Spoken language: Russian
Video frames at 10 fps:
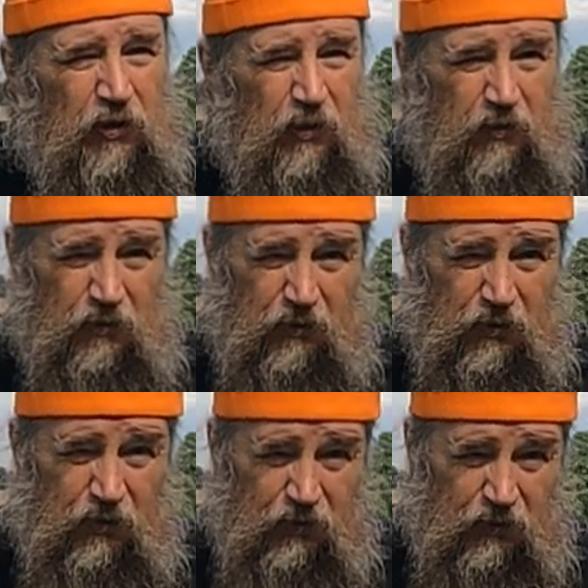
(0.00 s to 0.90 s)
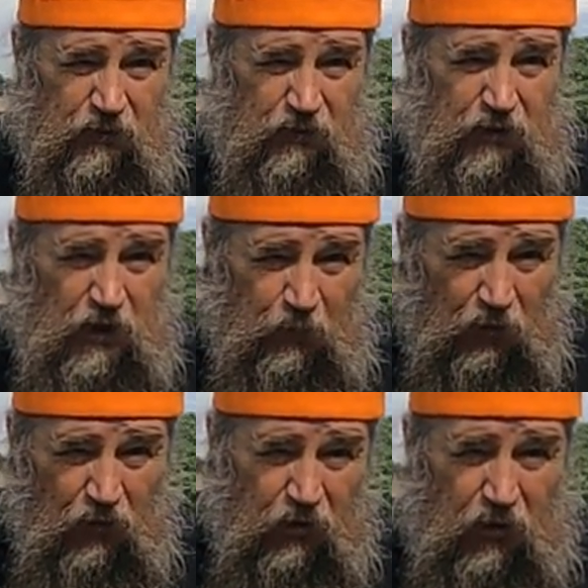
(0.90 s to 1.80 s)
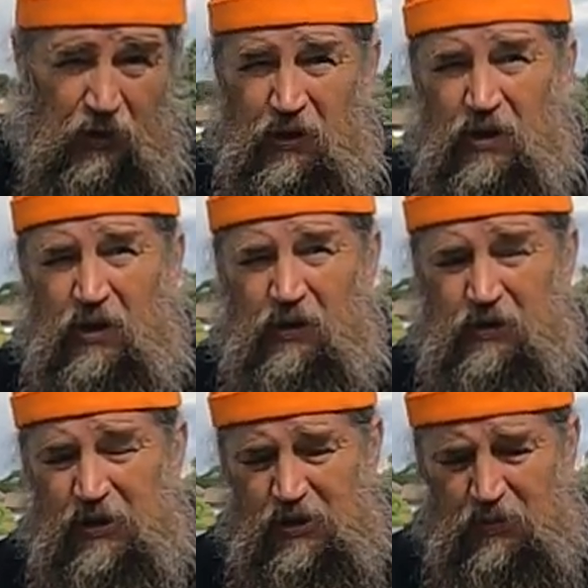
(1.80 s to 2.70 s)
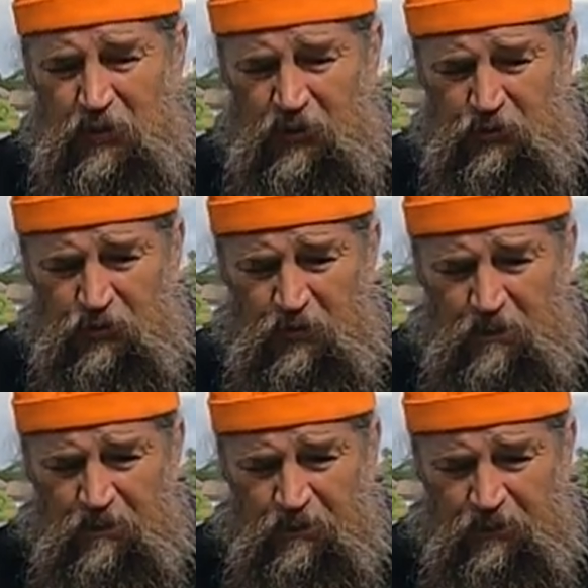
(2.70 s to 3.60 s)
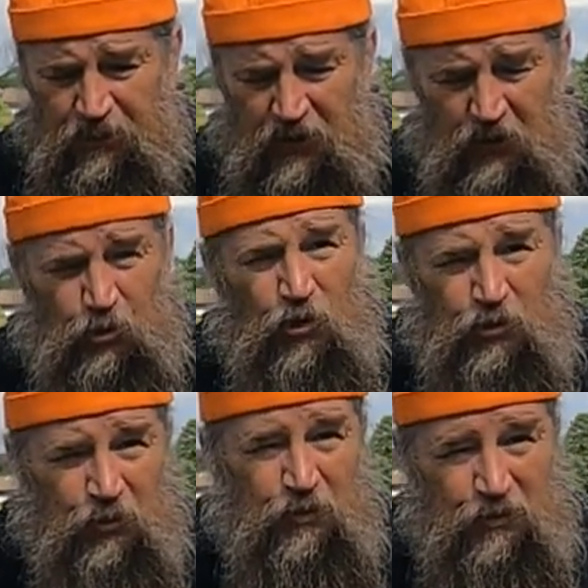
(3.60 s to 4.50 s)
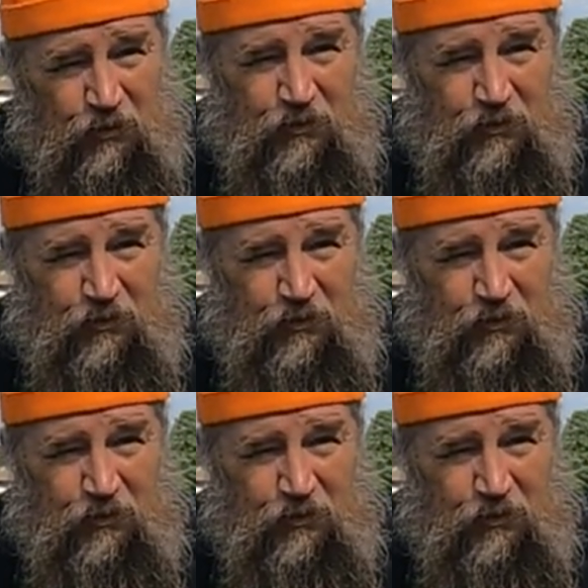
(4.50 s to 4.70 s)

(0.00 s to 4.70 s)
было неплохо, если бы эту икону